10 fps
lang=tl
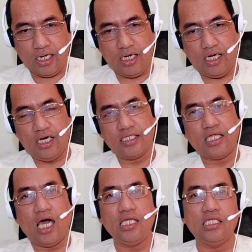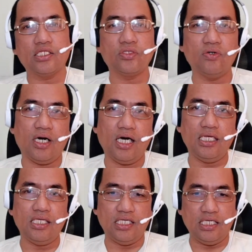Uh, dahil ito
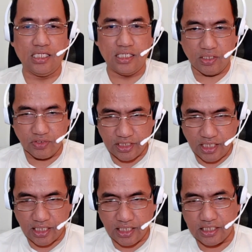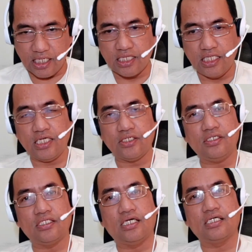ay inannounce na recently
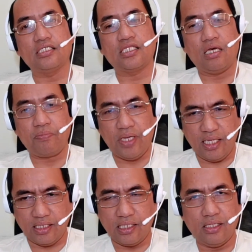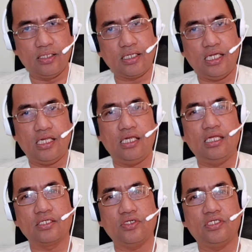ano, ng DepEd. Ah,
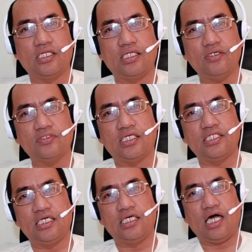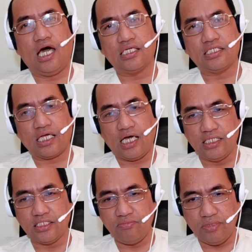kailan lang to inannounce eh, ni ASEC
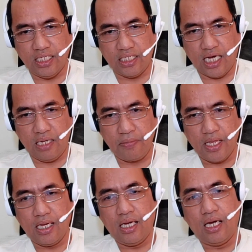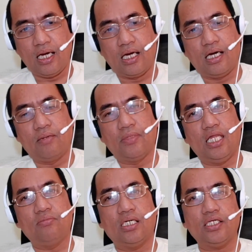Ansibilia. Uh,
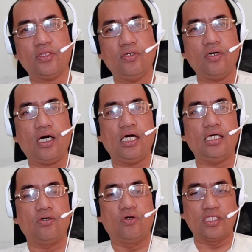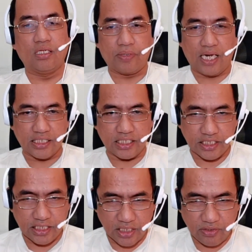malamang ito ay on the
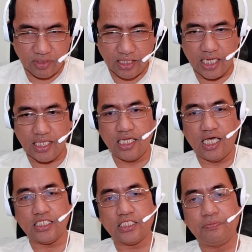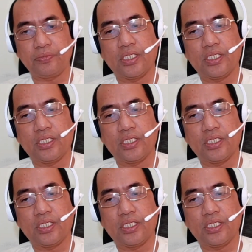process na yung guidelines.